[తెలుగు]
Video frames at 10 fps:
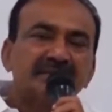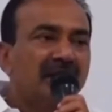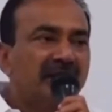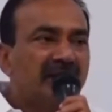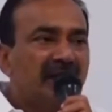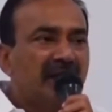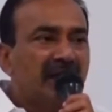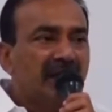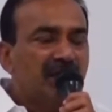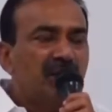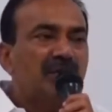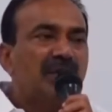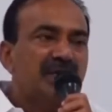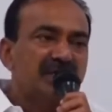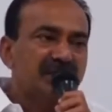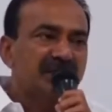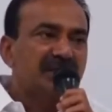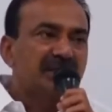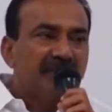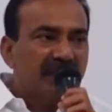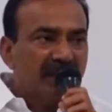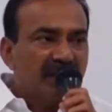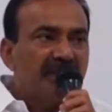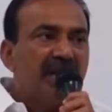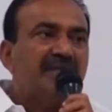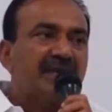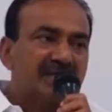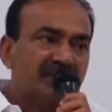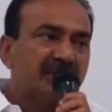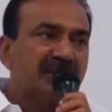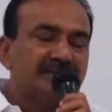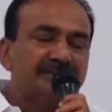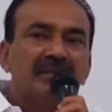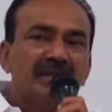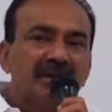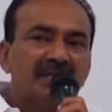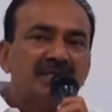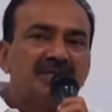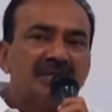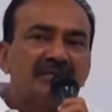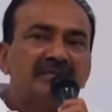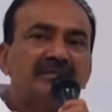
అదేవిధంగా హెట్రో డ్రగ్స్ మన దగ్గరనే మ్యానుఫ్యాక్చర్ అవుతాయి మనం ఆశించిన